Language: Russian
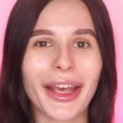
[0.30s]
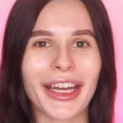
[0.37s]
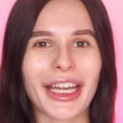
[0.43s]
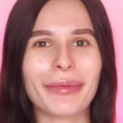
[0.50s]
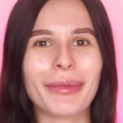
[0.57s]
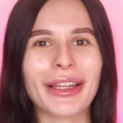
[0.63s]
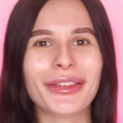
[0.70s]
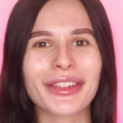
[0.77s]
hey, э,
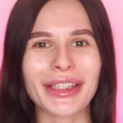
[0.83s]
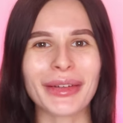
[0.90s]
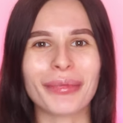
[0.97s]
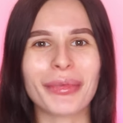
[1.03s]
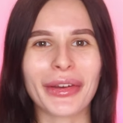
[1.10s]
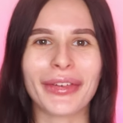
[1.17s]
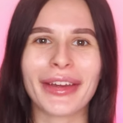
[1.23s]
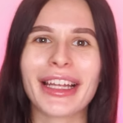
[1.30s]
ребят, всем
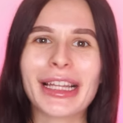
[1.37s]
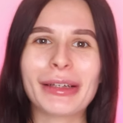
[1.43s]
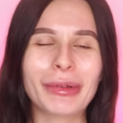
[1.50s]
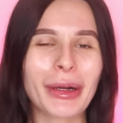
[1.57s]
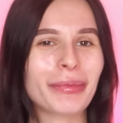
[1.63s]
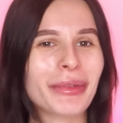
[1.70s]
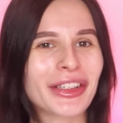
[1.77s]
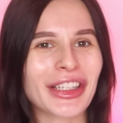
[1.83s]
привет!
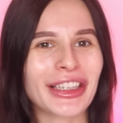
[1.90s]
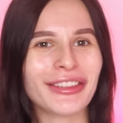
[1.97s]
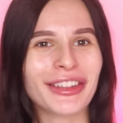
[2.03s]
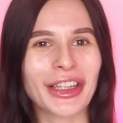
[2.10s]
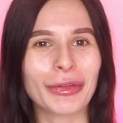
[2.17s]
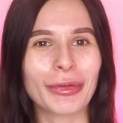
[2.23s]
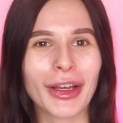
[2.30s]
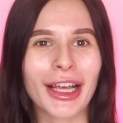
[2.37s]
Добро
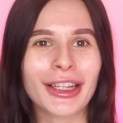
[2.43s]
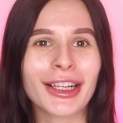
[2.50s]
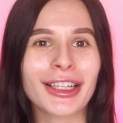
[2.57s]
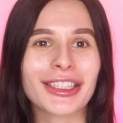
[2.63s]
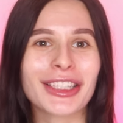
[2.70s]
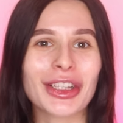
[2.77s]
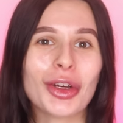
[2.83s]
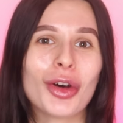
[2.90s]
пожаловать на мой
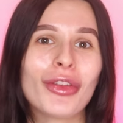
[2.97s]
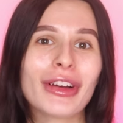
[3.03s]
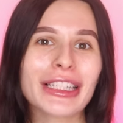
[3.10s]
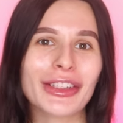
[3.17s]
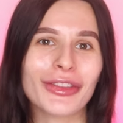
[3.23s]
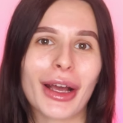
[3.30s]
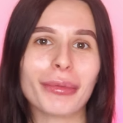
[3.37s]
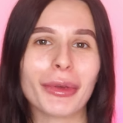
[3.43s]
канал снова,
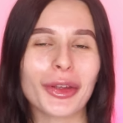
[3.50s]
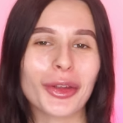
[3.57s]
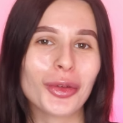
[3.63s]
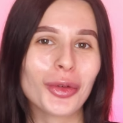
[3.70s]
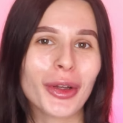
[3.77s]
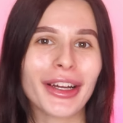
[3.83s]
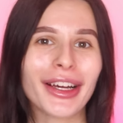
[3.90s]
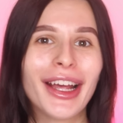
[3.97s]
с вами
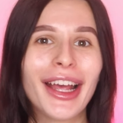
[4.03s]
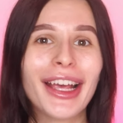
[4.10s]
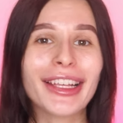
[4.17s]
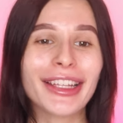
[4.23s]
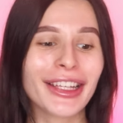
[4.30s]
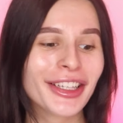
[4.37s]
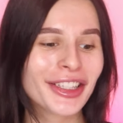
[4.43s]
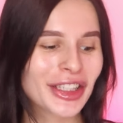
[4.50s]
Юля.
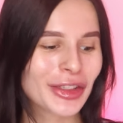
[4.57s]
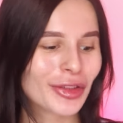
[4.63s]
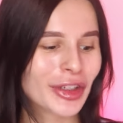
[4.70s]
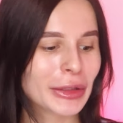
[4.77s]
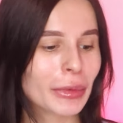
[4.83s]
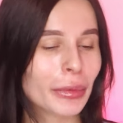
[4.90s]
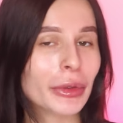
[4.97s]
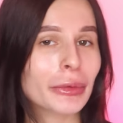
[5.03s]
И
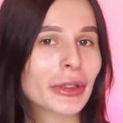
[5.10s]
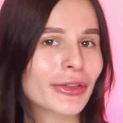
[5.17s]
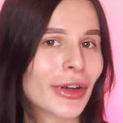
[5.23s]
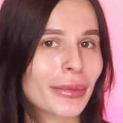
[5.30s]
сегодня мы будем